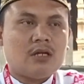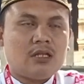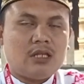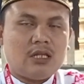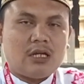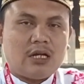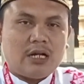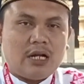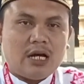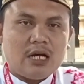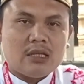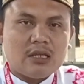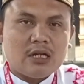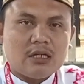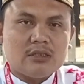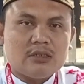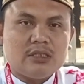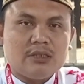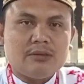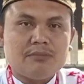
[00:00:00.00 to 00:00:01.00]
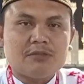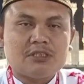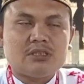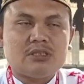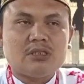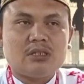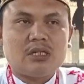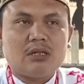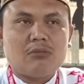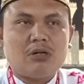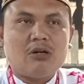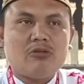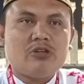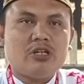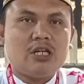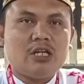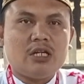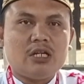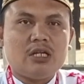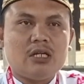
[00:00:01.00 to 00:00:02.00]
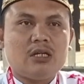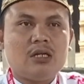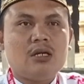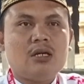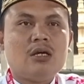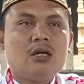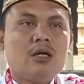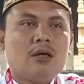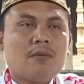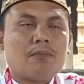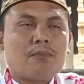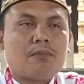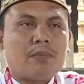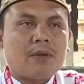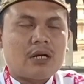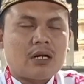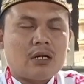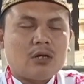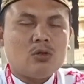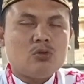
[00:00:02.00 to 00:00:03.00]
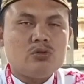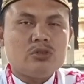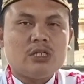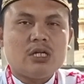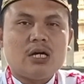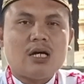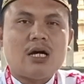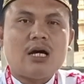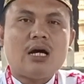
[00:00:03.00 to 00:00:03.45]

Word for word: ketika datang di Masjid Nabawi ini perlunya